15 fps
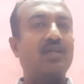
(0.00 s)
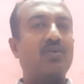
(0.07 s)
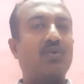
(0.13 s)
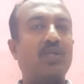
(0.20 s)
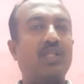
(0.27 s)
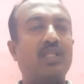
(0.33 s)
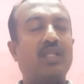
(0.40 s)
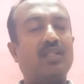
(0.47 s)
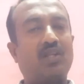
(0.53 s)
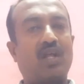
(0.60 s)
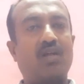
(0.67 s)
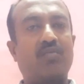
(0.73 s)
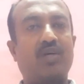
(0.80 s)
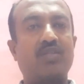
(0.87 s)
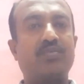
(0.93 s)
எடுக்கக்கூடியது தான் இந்த
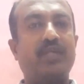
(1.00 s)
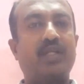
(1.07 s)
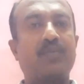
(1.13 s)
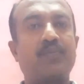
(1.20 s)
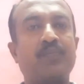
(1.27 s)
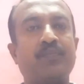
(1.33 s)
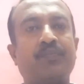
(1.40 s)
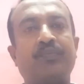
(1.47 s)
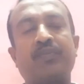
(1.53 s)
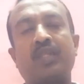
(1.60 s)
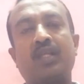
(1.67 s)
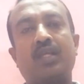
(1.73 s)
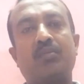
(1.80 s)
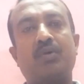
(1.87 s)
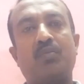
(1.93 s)
ராக் பாஸ்பேட்
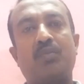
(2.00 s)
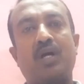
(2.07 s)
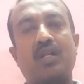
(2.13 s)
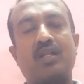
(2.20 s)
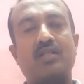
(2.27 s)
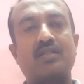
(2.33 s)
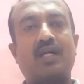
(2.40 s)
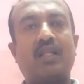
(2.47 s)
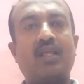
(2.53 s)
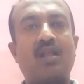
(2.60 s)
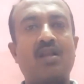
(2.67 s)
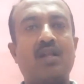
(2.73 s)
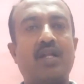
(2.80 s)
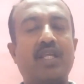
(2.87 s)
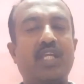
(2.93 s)
இப்போ மற்ற
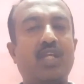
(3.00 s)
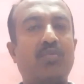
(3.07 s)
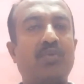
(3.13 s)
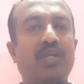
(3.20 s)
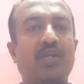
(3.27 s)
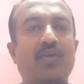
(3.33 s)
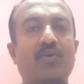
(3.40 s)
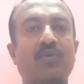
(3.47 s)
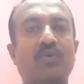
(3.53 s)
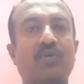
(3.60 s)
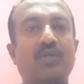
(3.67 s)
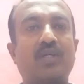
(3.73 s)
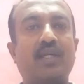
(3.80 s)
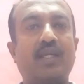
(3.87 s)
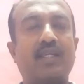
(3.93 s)
சாதாரண டிஏபிக்கும்
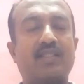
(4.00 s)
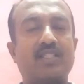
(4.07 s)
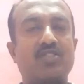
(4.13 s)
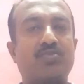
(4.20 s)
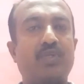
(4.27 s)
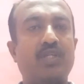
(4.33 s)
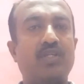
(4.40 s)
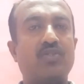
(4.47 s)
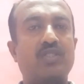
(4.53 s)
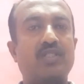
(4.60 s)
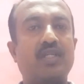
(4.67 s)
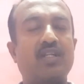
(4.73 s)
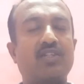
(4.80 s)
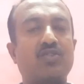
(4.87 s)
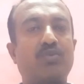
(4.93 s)
எஸ்எஸ்பி
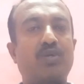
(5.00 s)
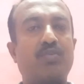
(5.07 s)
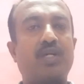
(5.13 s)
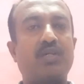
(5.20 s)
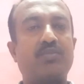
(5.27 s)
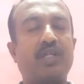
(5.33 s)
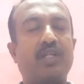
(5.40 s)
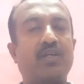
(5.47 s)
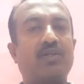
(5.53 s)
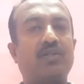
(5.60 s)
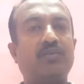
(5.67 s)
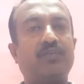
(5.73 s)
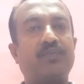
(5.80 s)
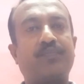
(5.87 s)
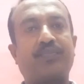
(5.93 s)
சிங்கிள் சூப்பர்
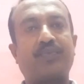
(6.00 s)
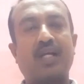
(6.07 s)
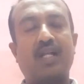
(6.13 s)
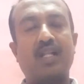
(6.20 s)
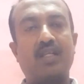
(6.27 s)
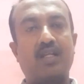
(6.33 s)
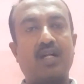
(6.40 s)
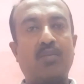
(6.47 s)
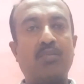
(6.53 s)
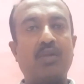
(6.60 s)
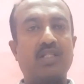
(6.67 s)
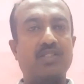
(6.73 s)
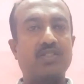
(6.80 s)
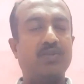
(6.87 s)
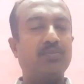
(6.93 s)
பாஸ்பேட்டுக்கும் அல்லது
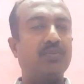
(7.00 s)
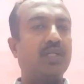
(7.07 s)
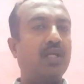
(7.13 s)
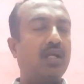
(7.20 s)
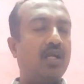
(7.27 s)
காம்ப்ளெக்ஸுக்கும்